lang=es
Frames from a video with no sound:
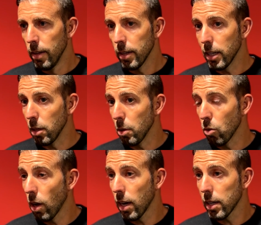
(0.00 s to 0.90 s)

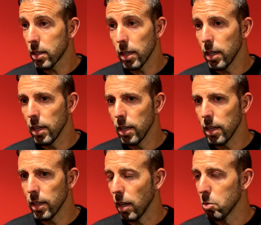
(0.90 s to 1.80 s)
individuales y,
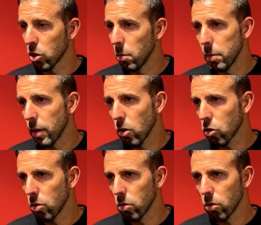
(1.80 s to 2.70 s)
y, tenemos que vivirlos
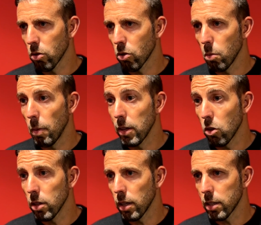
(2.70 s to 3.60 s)
con, con, mayor
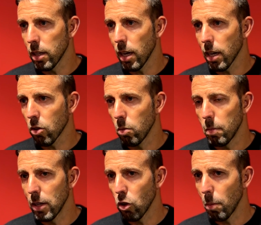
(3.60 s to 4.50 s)
intensidad, con
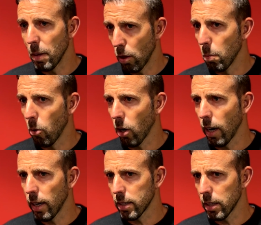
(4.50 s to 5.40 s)
mayor ambición por
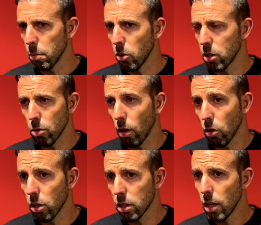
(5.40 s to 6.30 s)
ganar ese tipo de
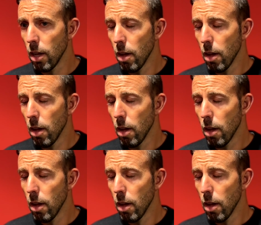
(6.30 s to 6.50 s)
situaciones,